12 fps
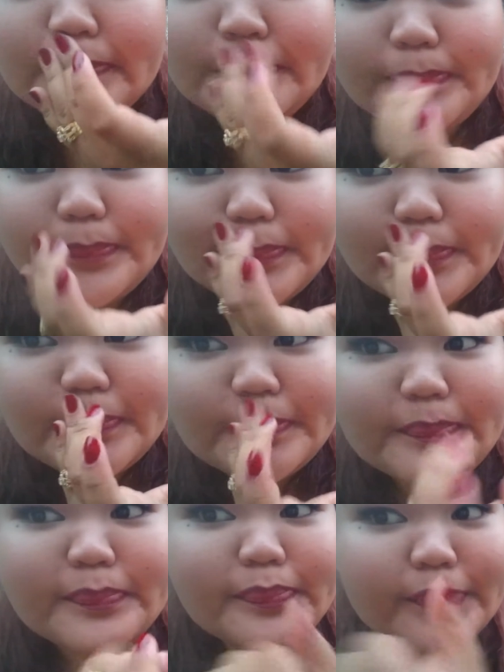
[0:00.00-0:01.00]
Mm.
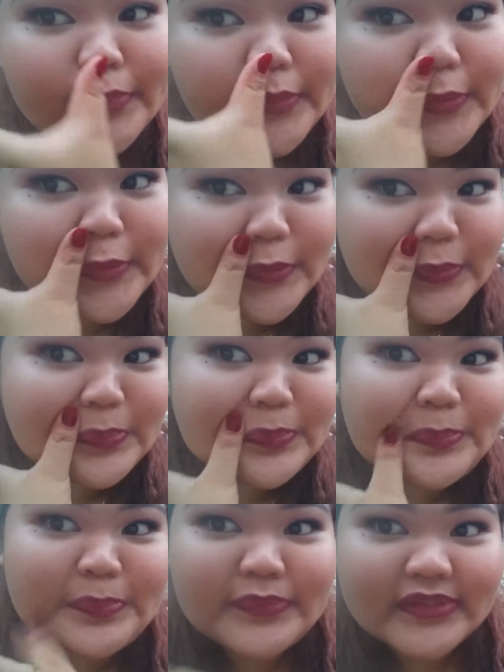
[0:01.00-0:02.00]

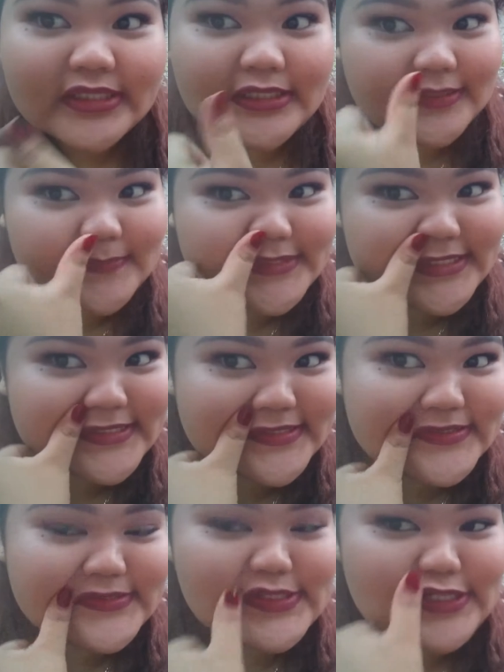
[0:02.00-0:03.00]
Mm.
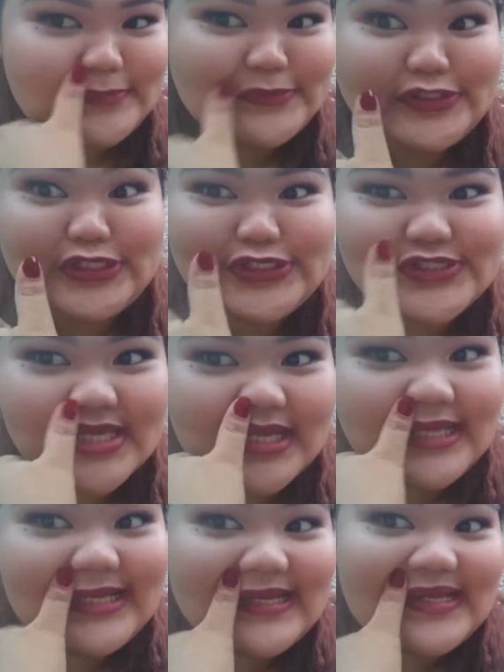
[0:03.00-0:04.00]
Lipsticks. Lipsticks.
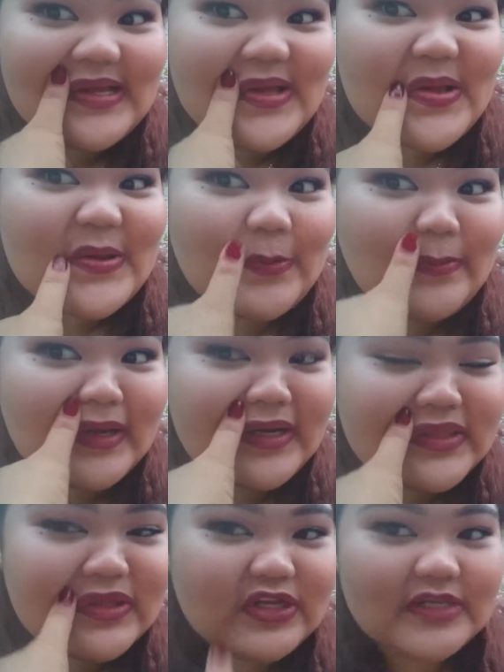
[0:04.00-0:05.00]

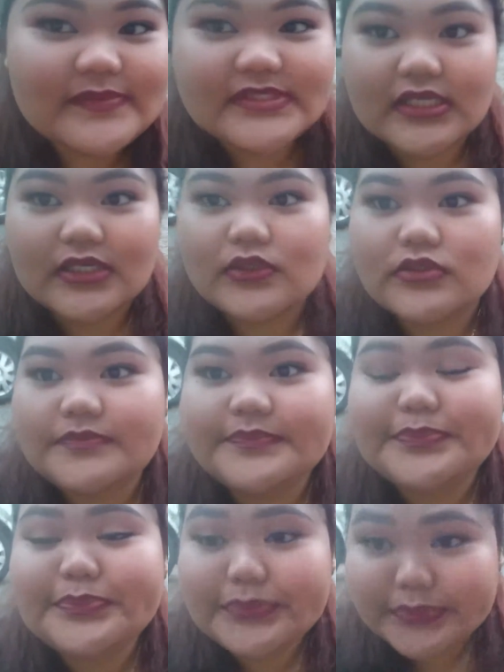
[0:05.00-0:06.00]
Kumalat na yung lipstick ko.
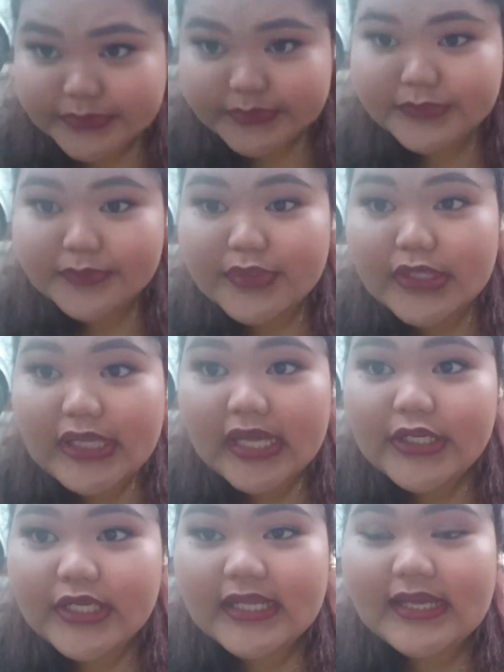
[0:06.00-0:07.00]

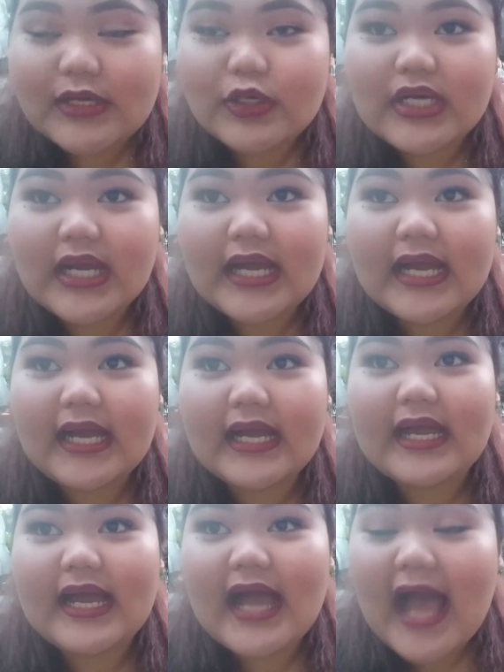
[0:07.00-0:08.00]
Ano lang,
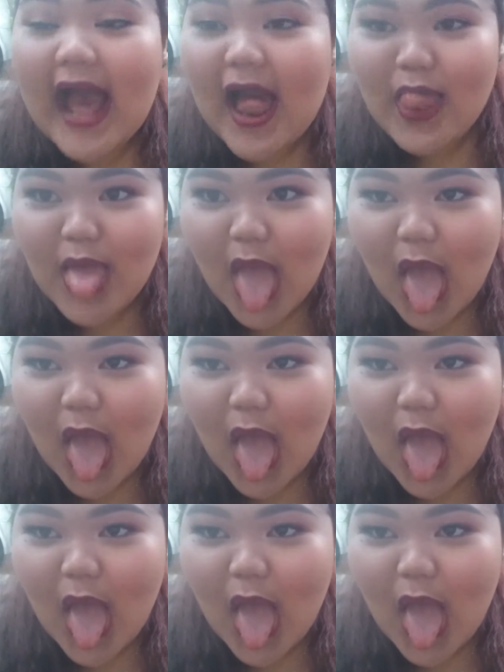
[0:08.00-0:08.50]
kakakakal.